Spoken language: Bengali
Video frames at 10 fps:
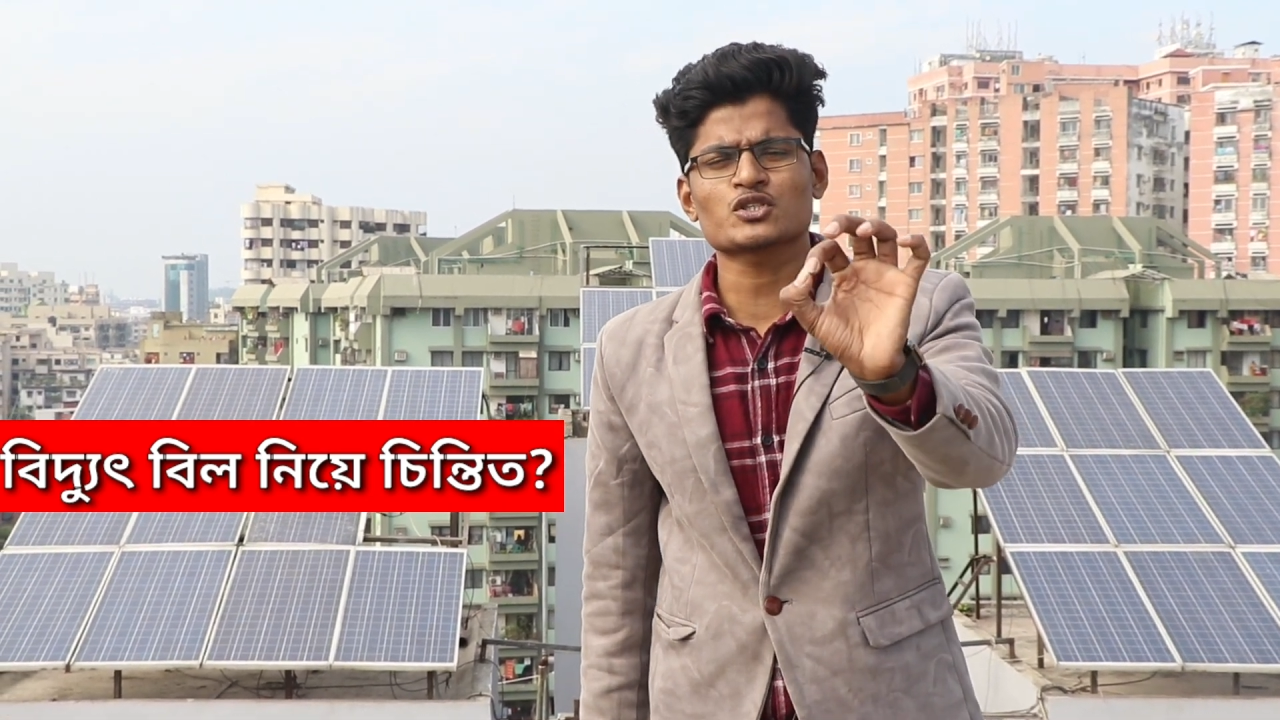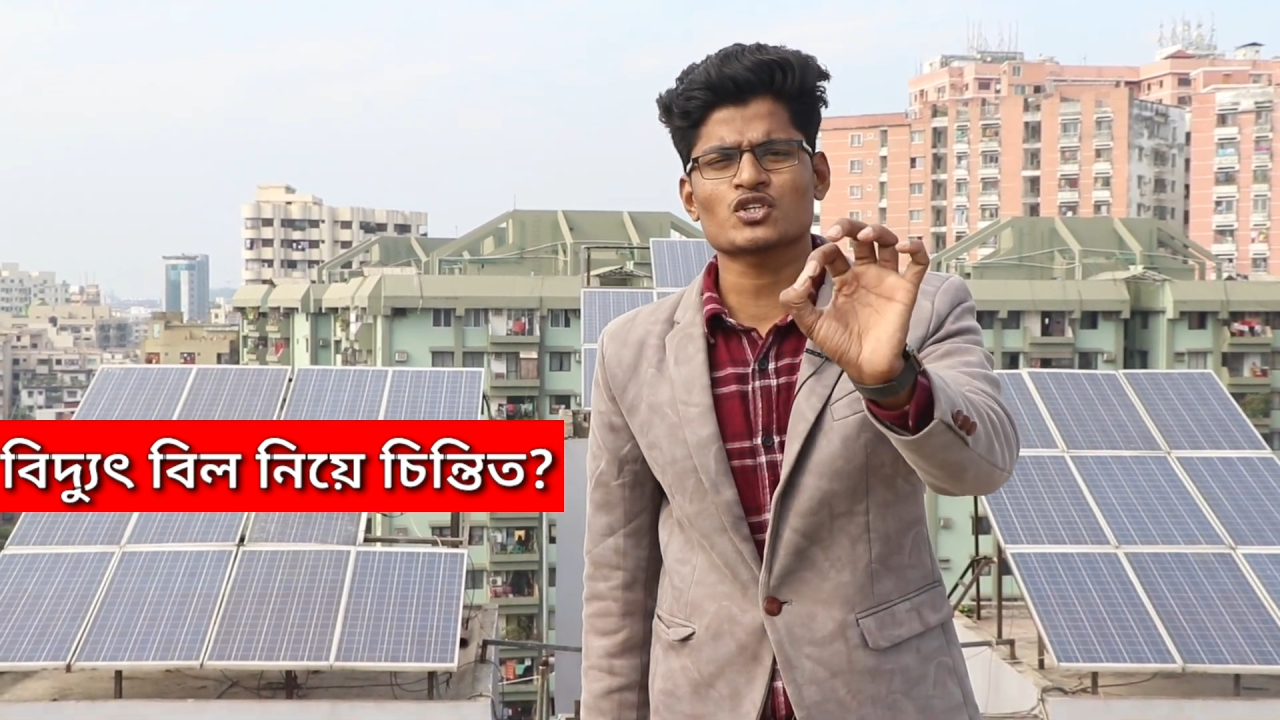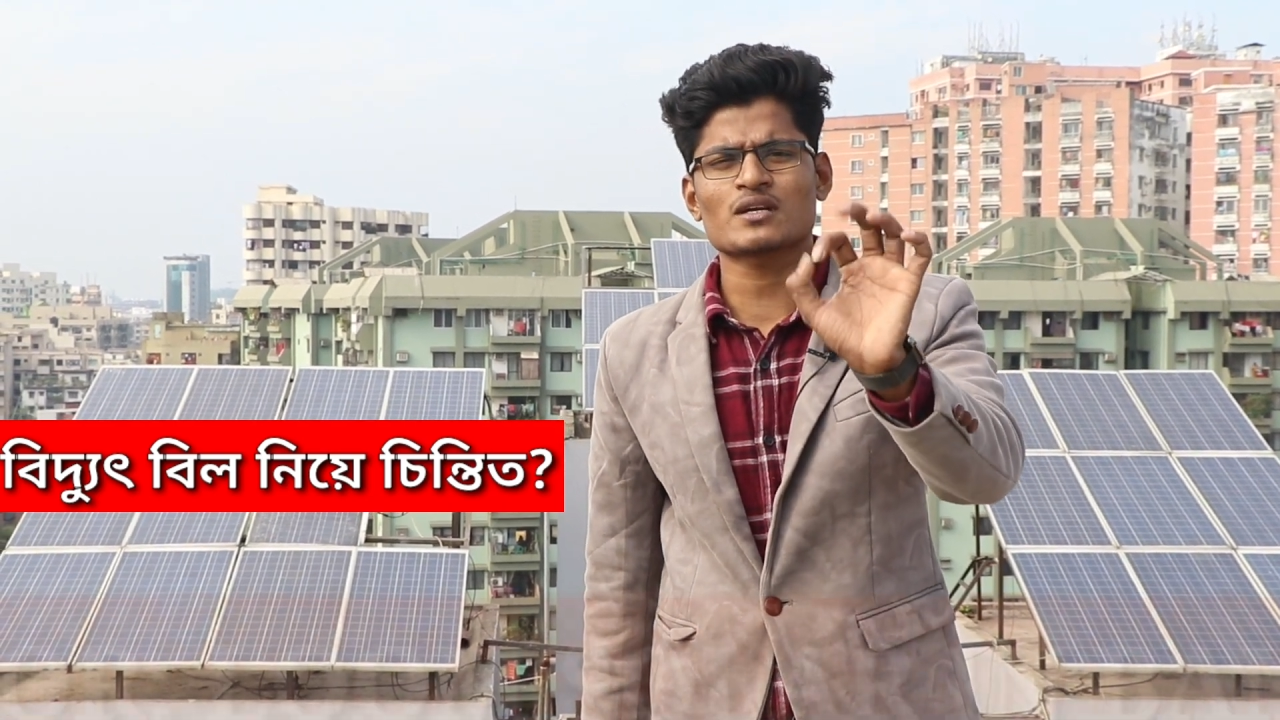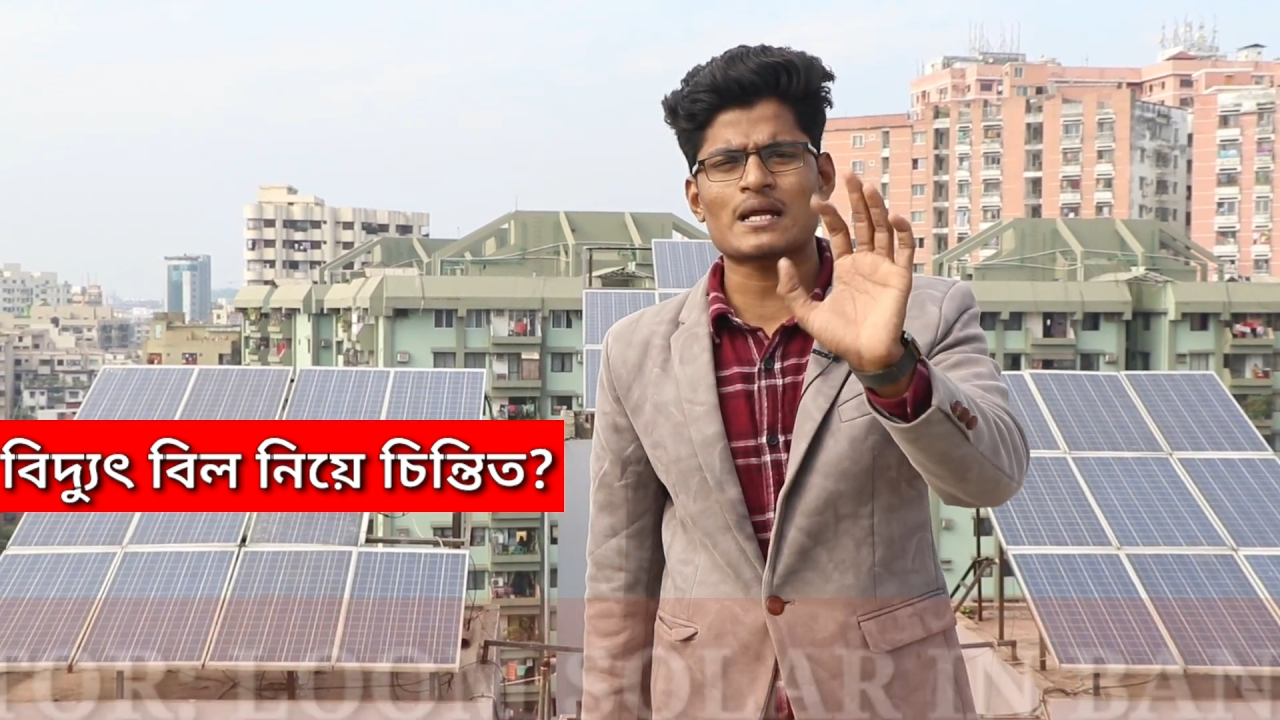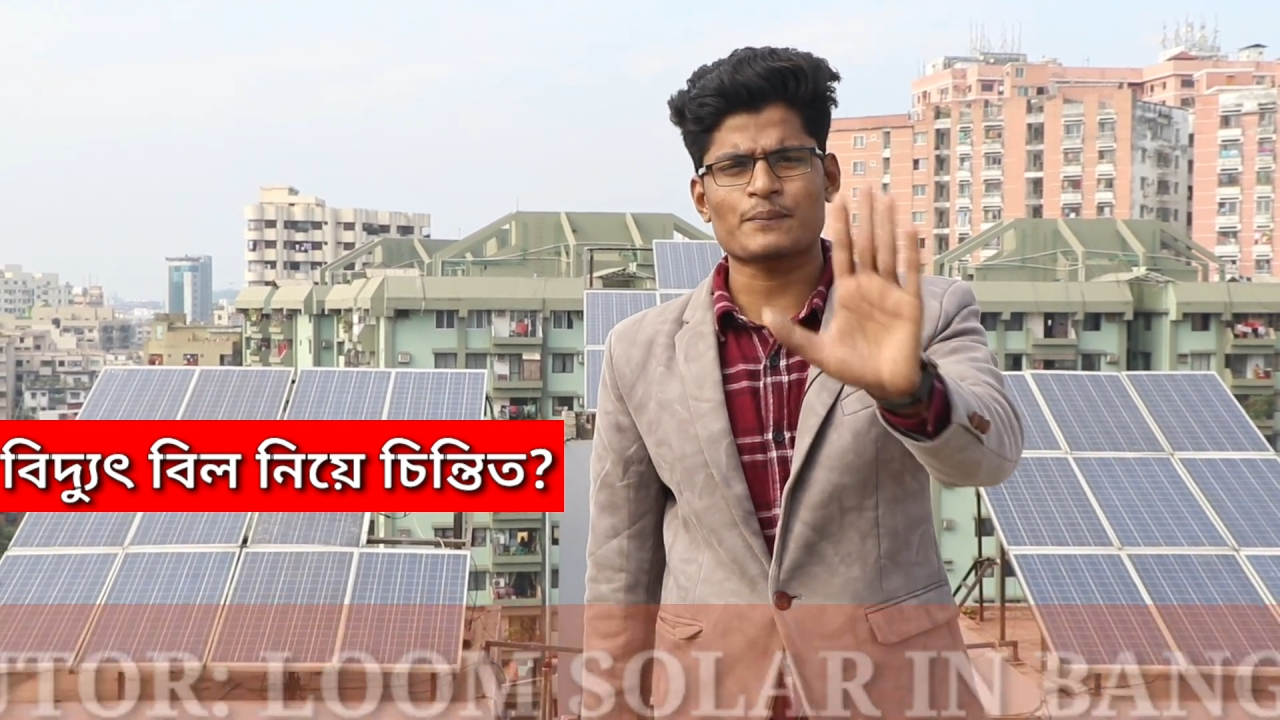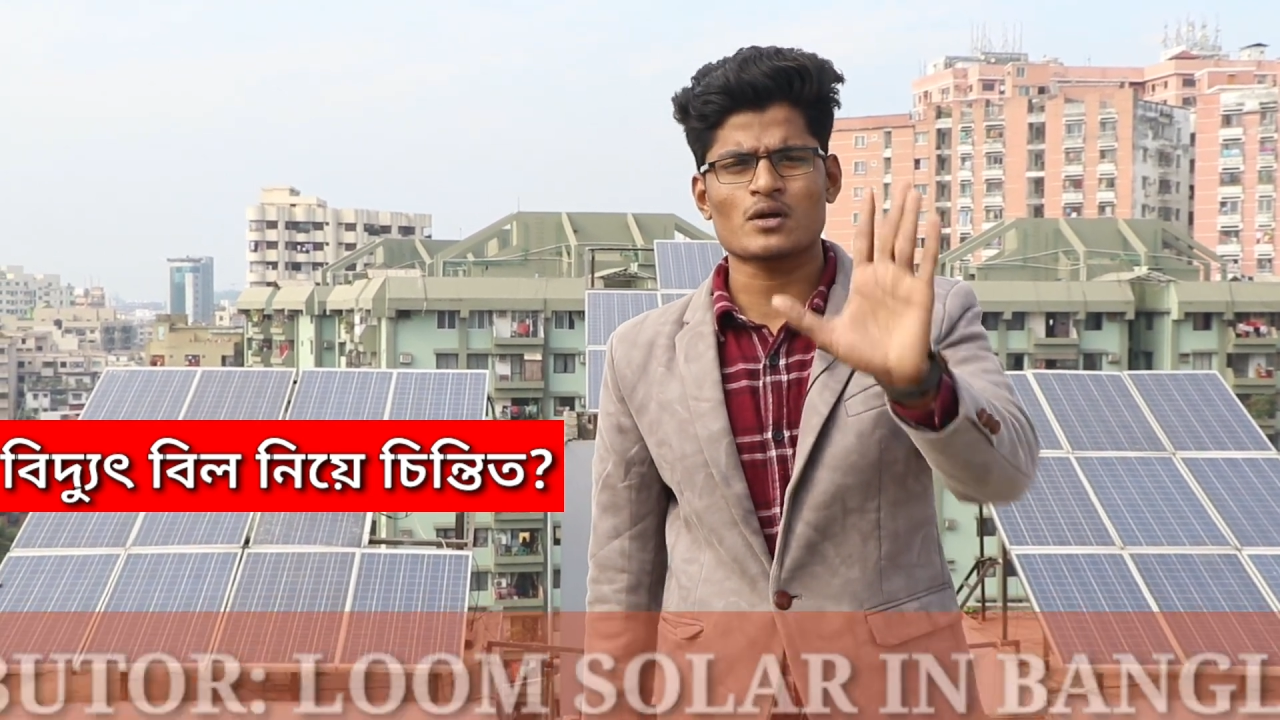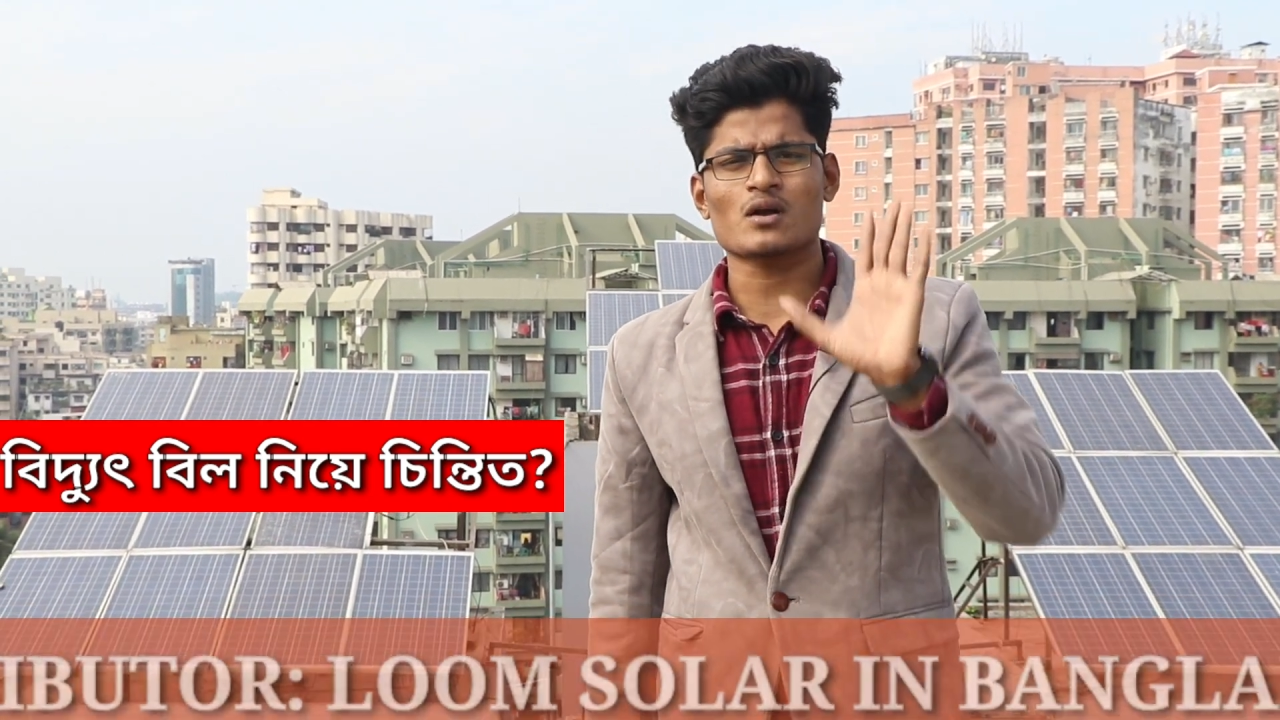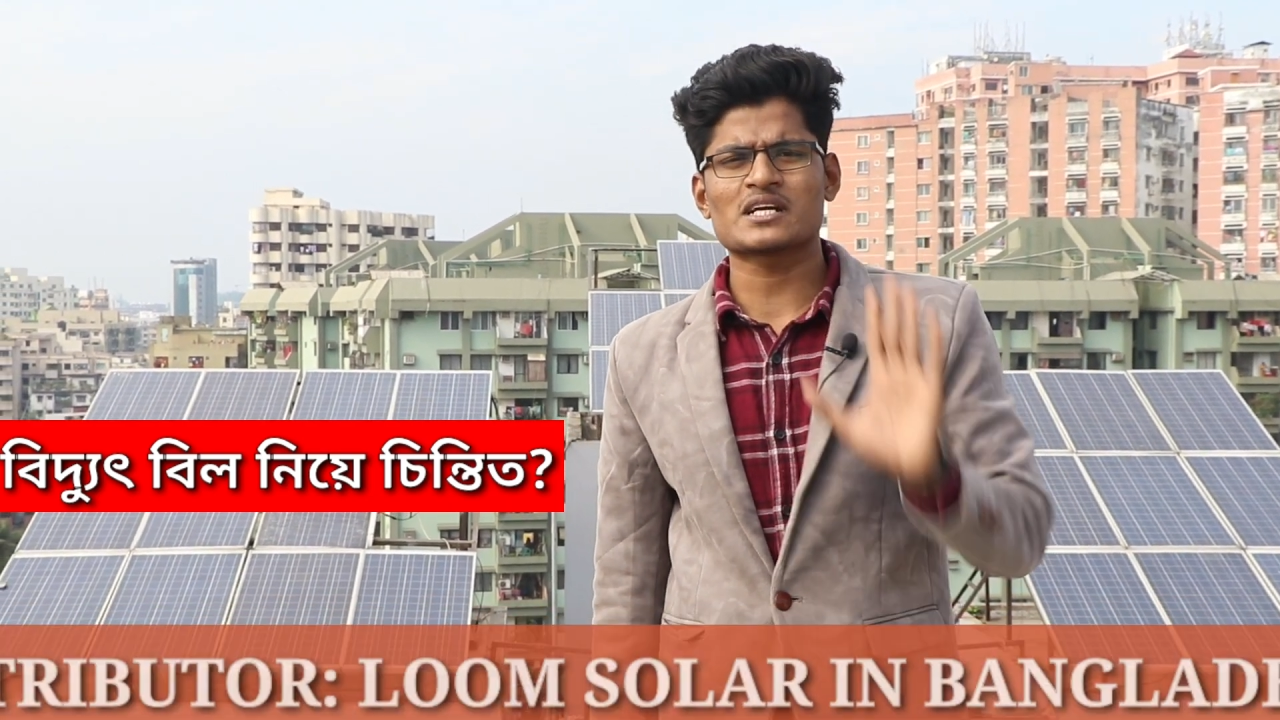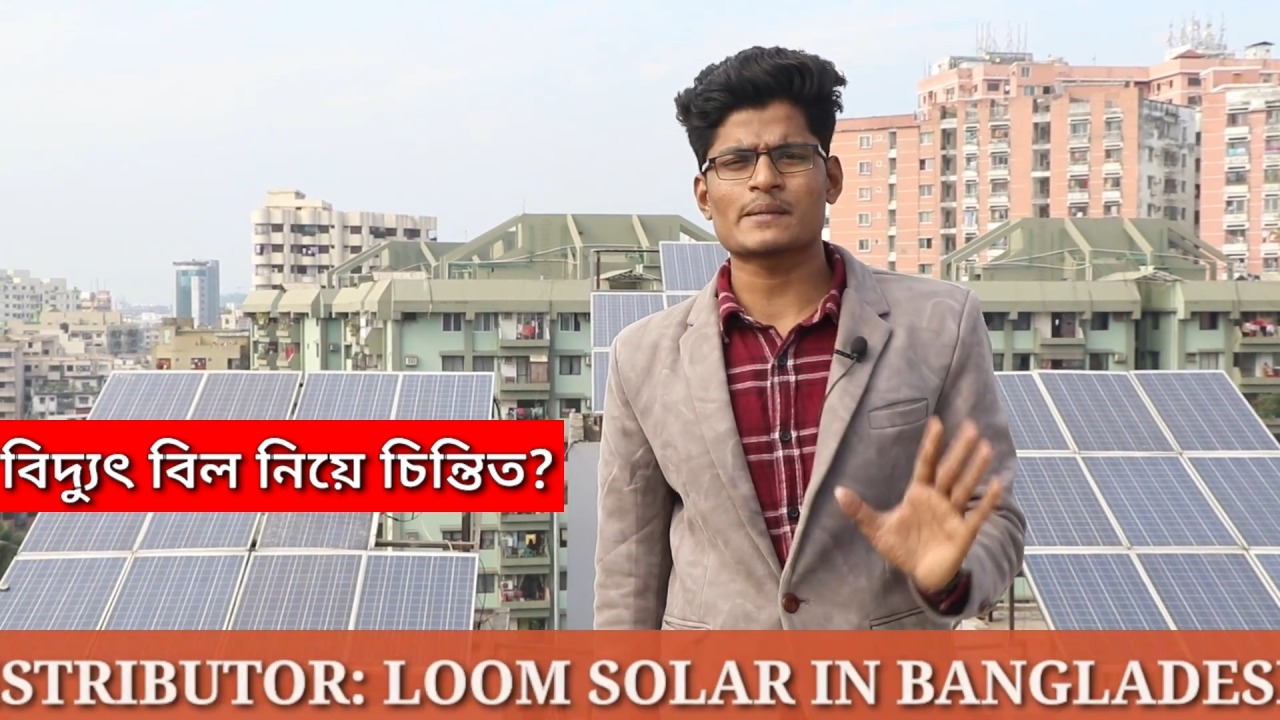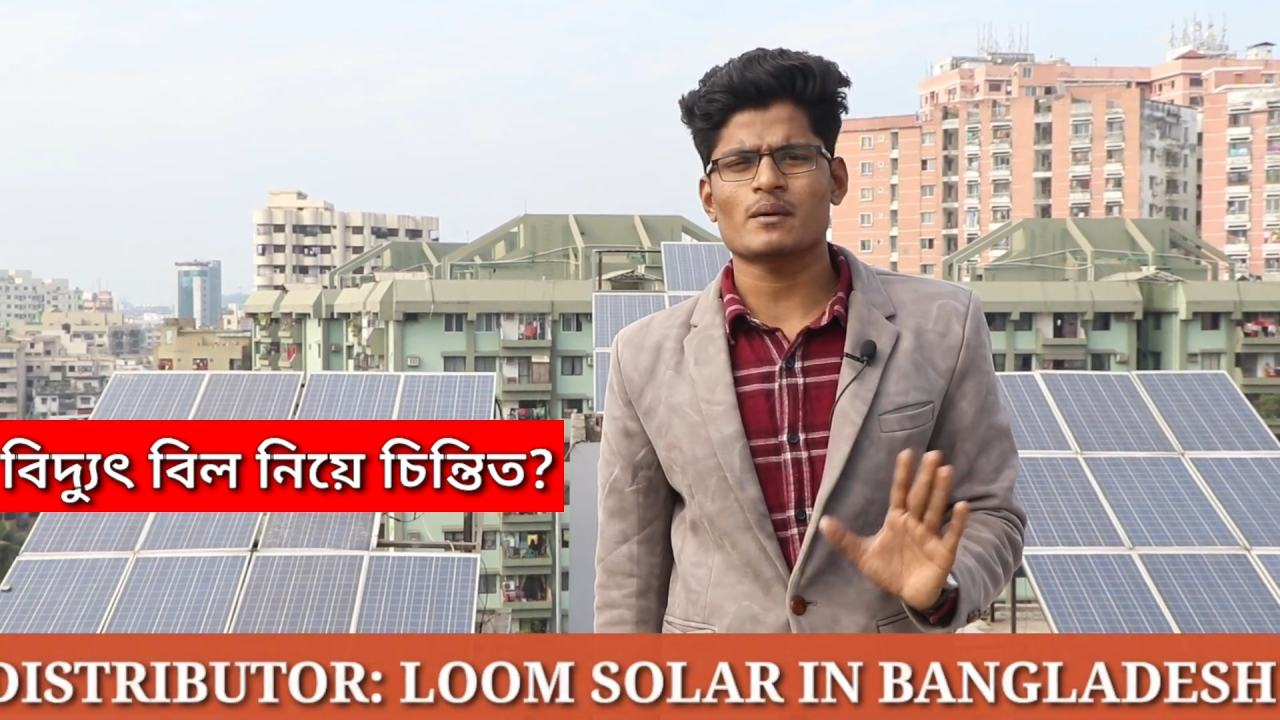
বছরের আপনার ওয়ারেন্টি